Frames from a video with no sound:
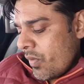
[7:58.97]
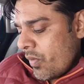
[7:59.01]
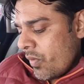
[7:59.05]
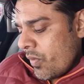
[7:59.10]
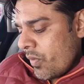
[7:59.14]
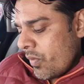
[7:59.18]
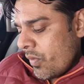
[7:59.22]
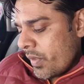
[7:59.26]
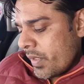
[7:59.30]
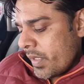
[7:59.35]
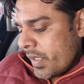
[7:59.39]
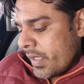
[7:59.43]

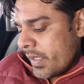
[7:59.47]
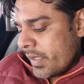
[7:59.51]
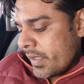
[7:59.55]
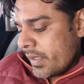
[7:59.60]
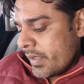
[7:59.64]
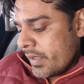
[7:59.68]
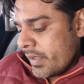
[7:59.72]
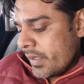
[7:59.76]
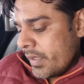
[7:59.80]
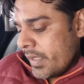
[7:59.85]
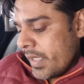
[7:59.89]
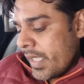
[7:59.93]
और
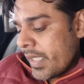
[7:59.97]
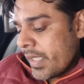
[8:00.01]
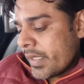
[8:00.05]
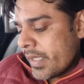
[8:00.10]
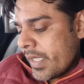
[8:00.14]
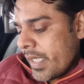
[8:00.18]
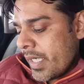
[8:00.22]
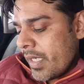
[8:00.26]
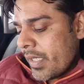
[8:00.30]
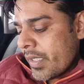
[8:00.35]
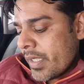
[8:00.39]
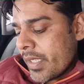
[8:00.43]

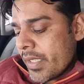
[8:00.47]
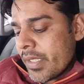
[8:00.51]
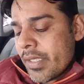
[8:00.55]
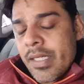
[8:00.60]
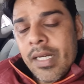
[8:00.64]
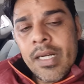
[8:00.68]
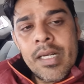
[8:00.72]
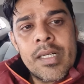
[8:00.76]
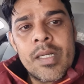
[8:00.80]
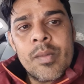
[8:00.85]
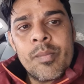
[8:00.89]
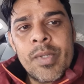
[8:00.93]
देखते आगे
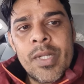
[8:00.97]
कहाँ का